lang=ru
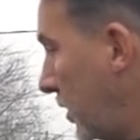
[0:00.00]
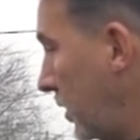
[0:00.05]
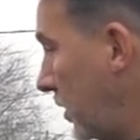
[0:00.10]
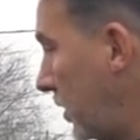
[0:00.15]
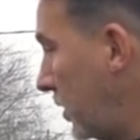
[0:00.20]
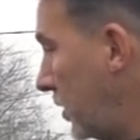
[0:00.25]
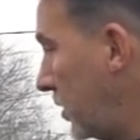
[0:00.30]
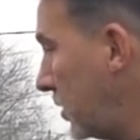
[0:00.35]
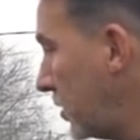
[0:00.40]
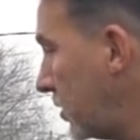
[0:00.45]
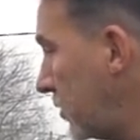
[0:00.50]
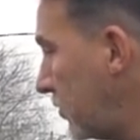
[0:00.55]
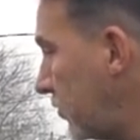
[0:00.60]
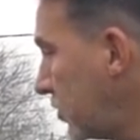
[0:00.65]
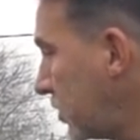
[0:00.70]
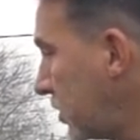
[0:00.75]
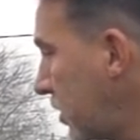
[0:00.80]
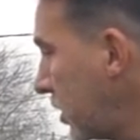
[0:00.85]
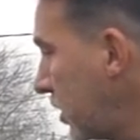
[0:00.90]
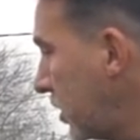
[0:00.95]
И
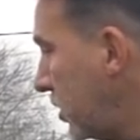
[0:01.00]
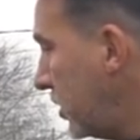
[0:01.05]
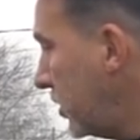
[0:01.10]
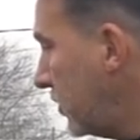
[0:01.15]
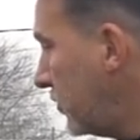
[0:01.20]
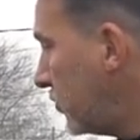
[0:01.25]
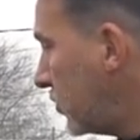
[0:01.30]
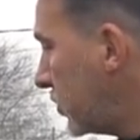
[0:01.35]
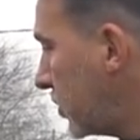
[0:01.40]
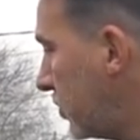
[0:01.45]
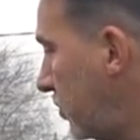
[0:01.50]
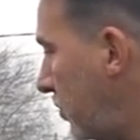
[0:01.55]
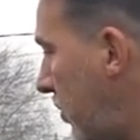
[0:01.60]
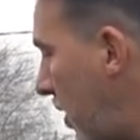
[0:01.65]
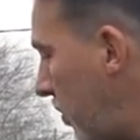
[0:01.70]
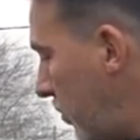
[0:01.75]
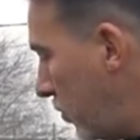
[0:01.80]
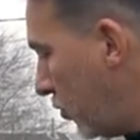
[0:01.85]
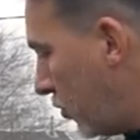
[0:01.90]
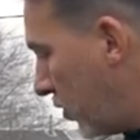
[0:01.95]
вот такие вот
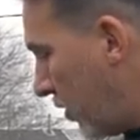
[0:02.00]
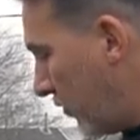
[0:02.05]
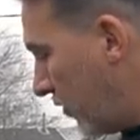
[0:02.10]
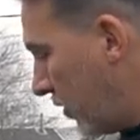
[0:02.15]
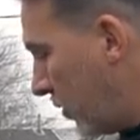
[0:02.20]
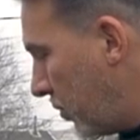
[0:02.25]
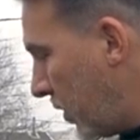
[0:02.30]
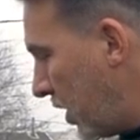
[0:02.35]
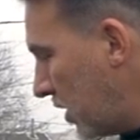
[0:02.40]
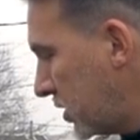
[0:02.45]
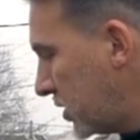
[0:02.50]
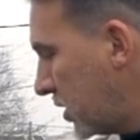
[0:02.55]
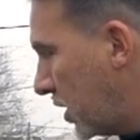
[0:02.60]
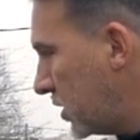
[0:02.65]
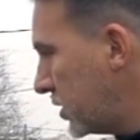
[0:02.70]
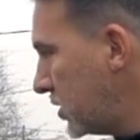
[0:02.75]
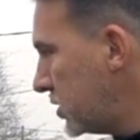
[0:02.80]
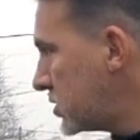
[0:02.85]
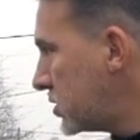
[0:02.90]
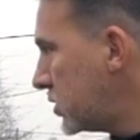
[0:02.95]
бамбуковые маты,
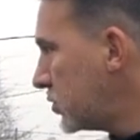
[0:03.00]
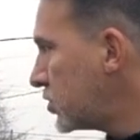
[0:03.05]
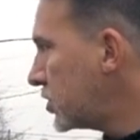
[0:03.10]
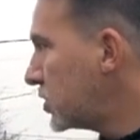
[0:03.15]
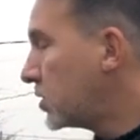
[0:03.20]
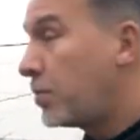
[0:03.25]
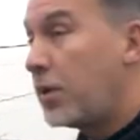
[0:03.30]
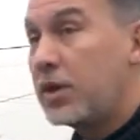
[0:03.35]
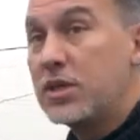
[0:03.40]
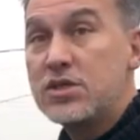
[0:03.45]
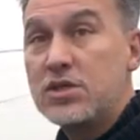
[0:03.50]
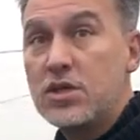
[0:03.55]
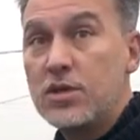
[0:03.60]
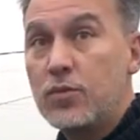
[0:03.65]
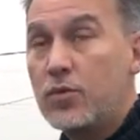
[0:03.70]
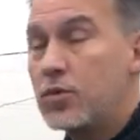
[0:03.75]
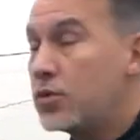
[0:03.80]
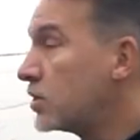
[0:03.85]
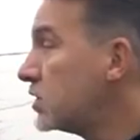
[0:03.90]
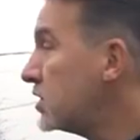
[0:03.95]
они служат
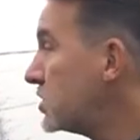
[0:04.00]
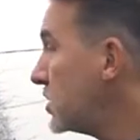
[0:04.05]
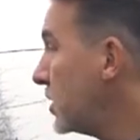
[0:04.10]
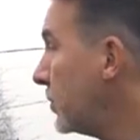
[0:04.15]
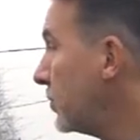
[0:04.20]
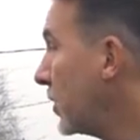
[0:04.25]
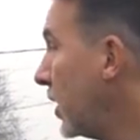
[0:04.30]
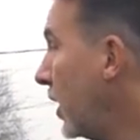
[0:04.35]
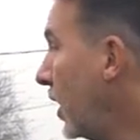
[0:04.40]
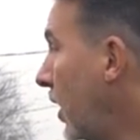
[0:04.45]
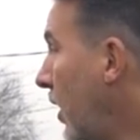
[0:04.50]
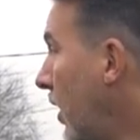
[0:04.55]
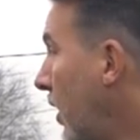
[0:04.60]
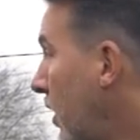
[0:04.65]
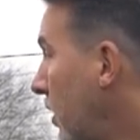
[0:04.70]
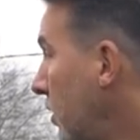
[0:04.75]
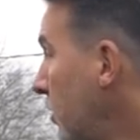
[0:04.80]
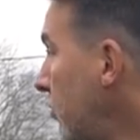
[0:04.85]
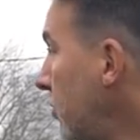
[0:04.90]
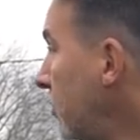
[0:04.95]
дополнительным укрытием.
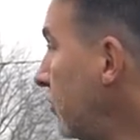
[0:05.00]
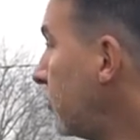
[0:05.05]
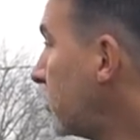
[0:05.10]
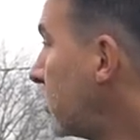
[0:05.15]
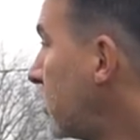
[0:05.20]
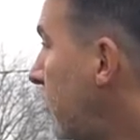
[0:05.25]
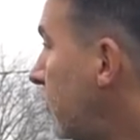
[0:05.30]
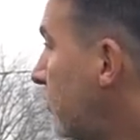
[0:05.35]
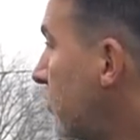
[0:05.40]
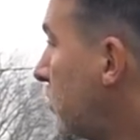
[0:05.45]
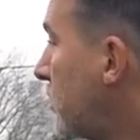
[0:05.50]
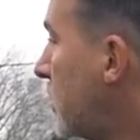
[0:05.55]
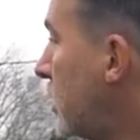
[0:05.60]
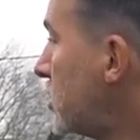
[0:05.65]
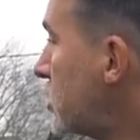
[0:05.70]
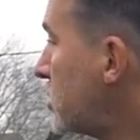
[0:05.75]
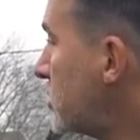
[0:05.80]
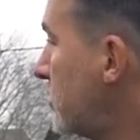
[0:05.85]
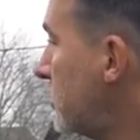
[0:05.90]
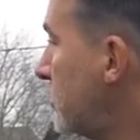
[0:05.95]
Ну и вот там вот
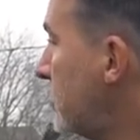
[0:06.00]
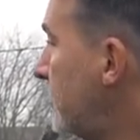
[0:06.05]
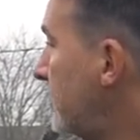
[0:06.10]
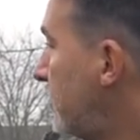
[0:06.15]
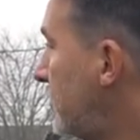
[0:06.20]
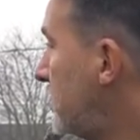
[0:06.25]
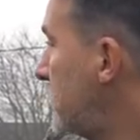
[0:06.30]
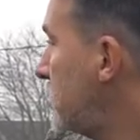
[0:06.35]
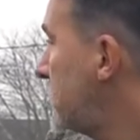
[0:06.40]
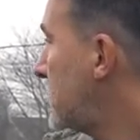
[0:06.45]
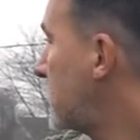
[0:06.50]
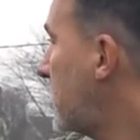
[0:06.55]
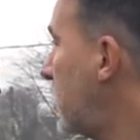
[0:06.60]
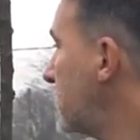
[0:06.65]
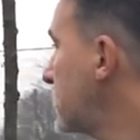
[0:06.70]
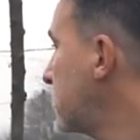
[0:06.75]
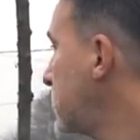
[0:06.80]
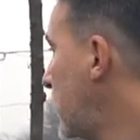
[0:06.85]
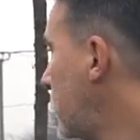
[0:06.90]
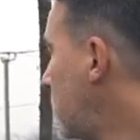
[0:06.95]
дальше видите,
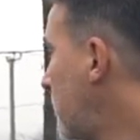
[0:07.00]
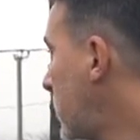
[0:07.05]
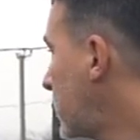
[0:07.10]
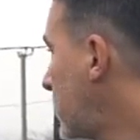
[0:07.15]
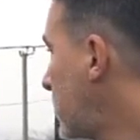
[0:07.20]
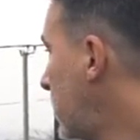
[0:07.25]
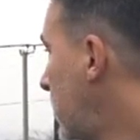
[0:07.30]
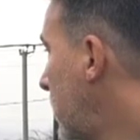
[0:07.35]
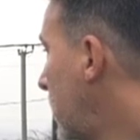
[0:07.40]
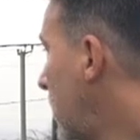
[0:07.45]
как стоят